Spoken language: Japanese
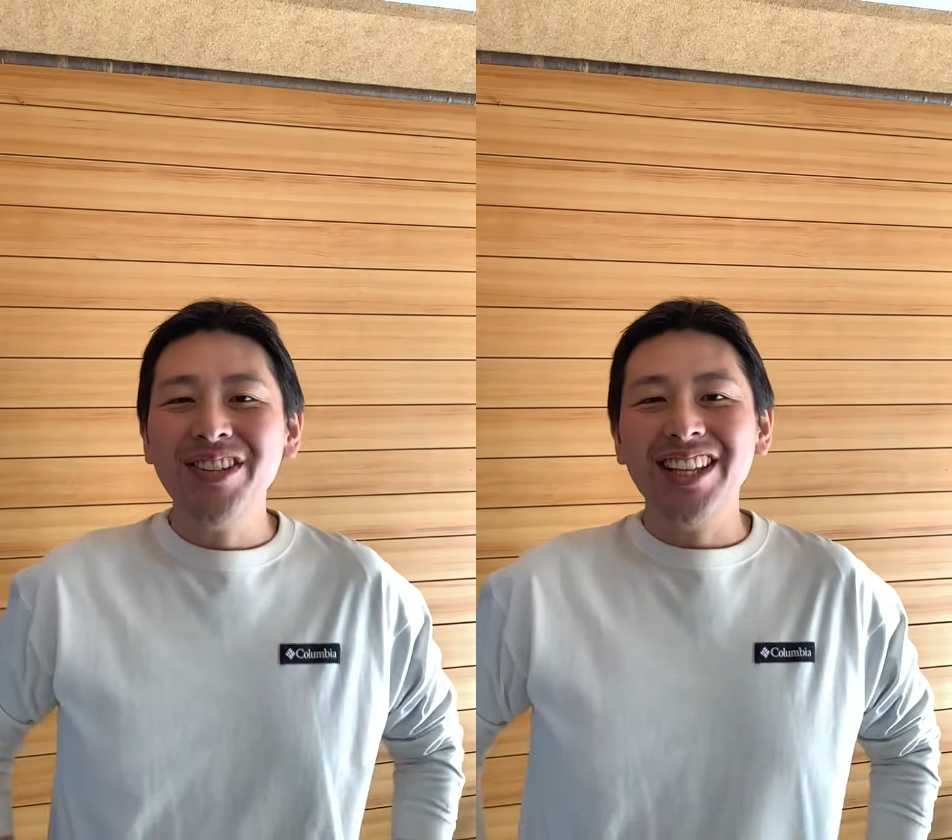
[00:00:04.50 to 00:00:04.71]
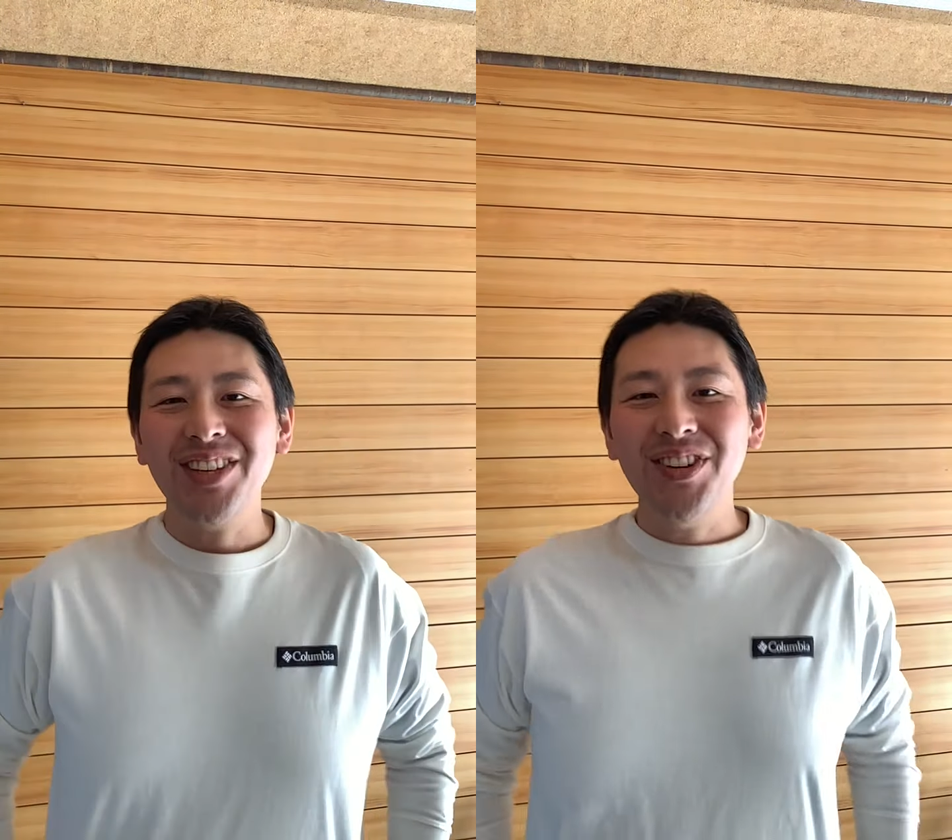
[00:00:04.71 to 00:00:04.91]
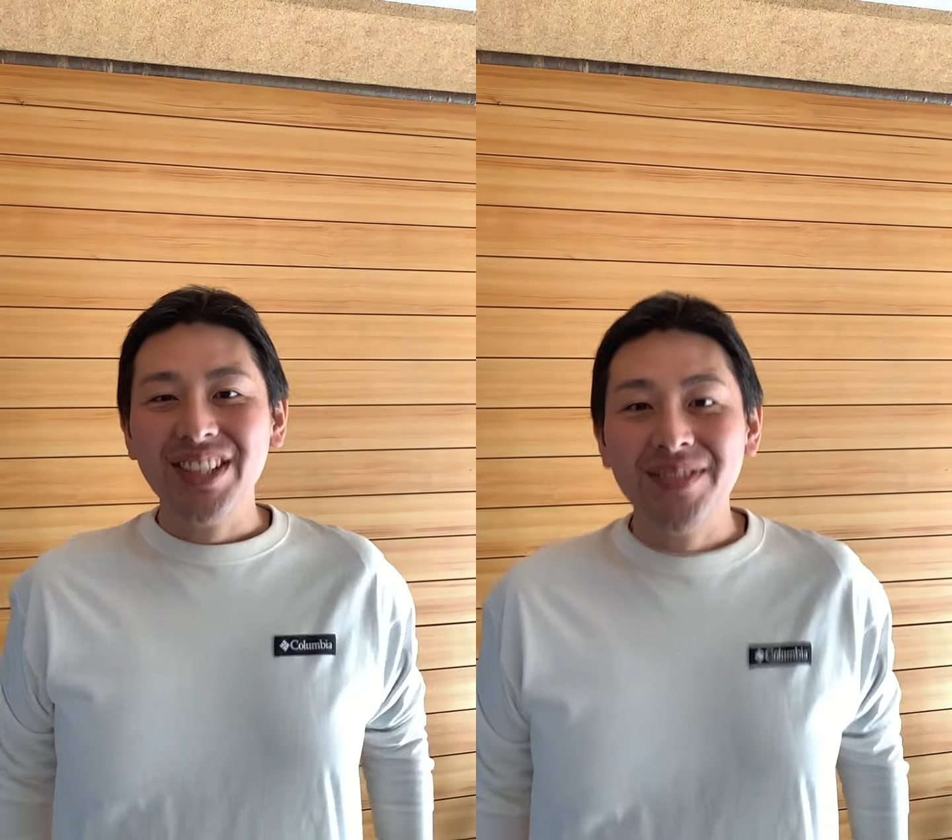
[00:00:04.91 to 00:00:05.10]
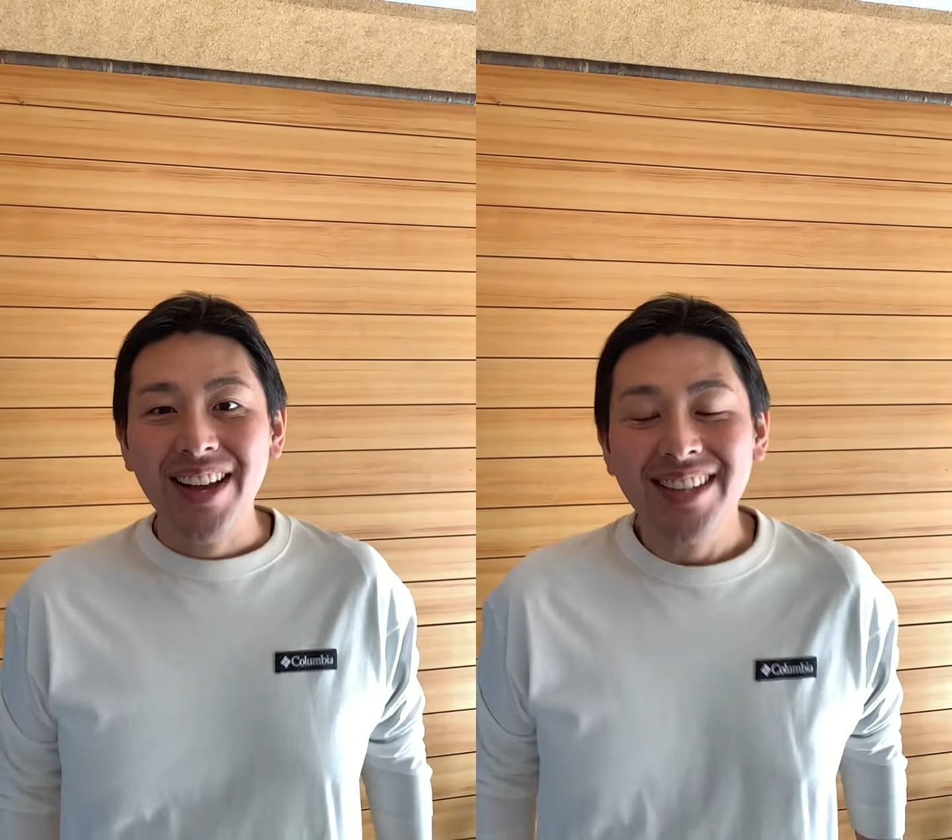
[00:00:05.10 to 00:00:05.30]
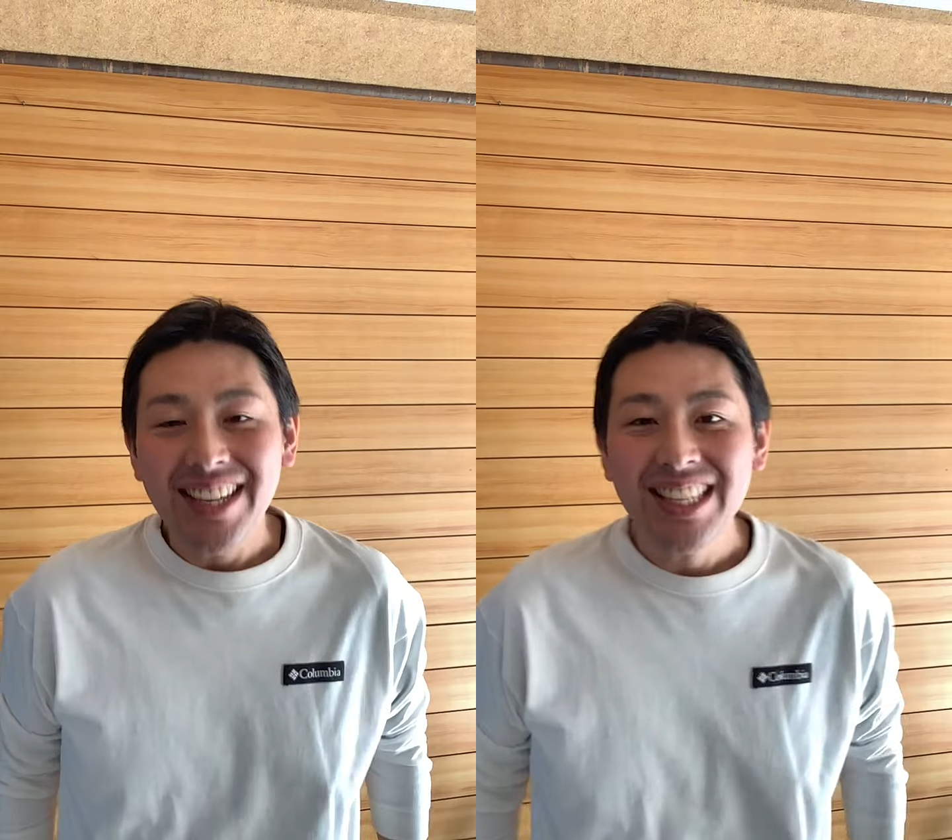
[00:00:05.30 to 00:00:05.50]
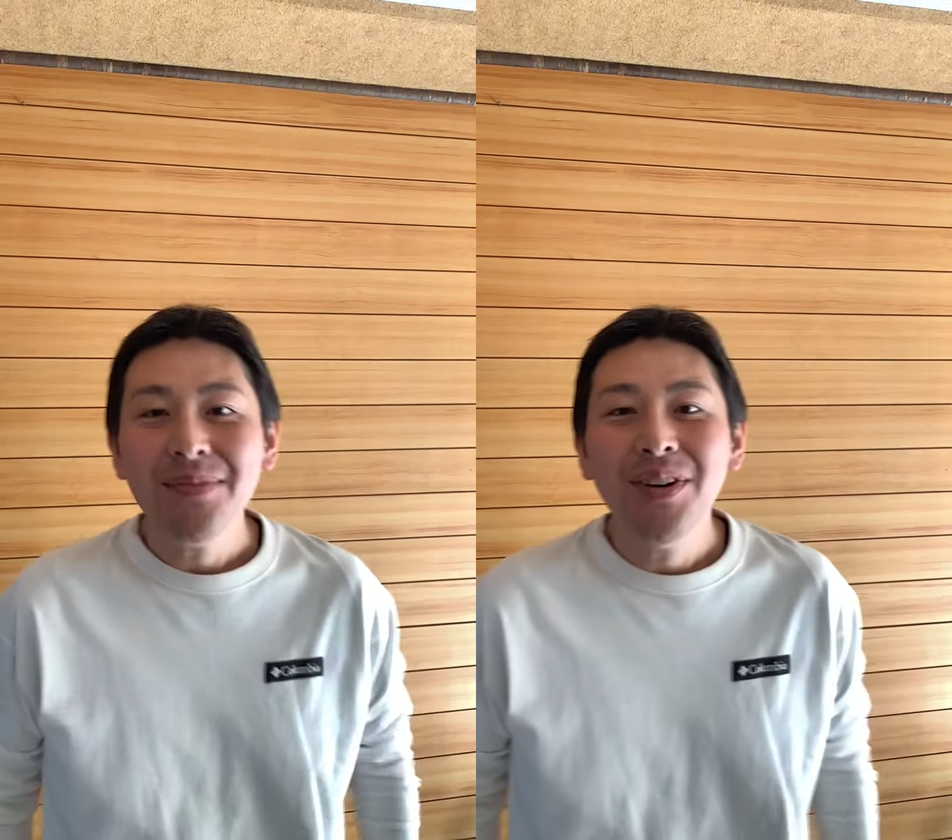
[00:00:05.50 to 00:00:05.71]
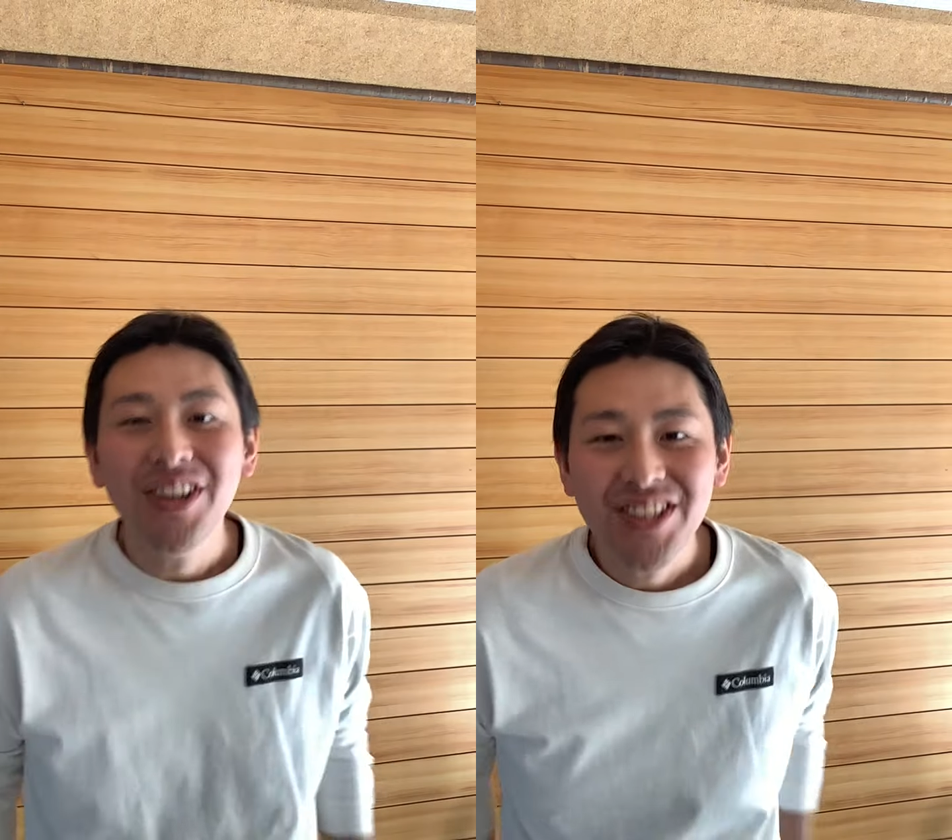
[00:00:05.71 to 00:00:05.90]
ちゃんと申します。いつもご視